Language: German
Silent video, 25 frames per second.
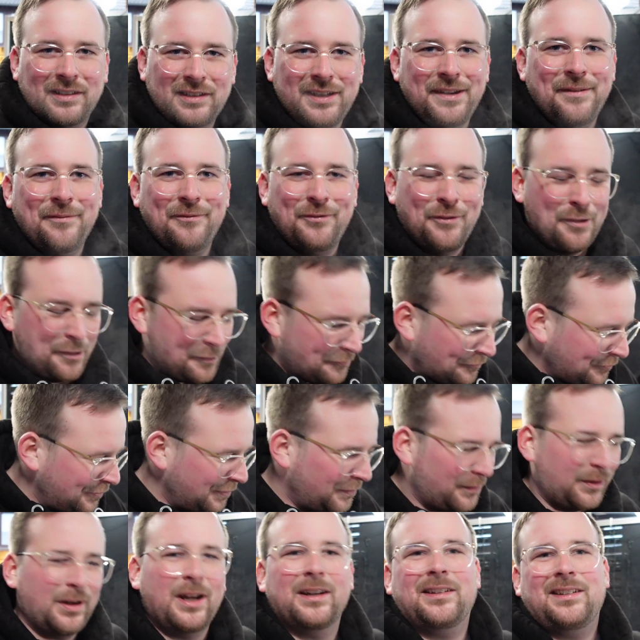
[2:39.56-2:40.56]
Team Würfel
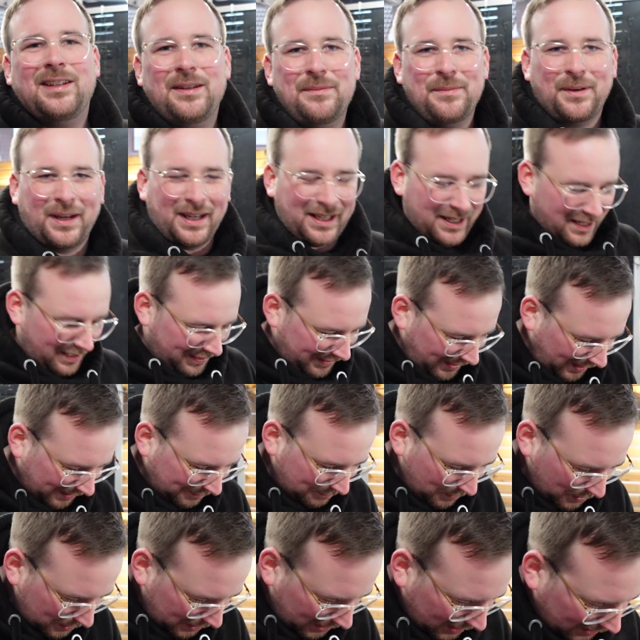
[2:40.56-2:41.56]
oder Team Ringe? Das
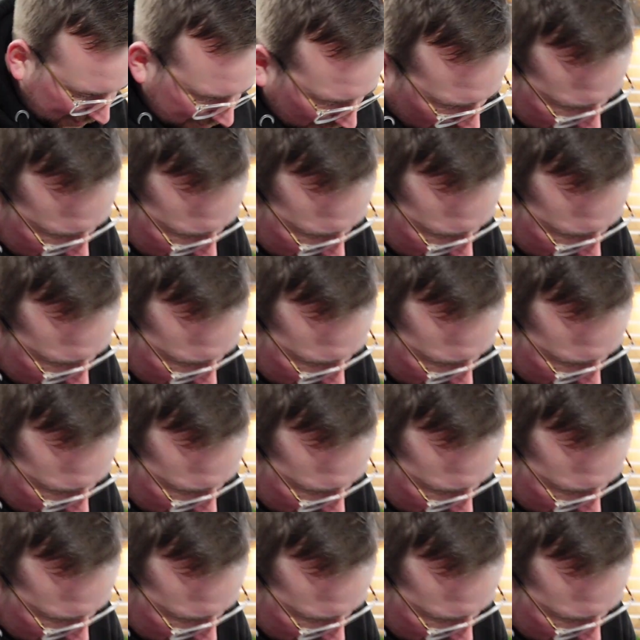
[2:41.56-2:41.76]
möchte ich jetzt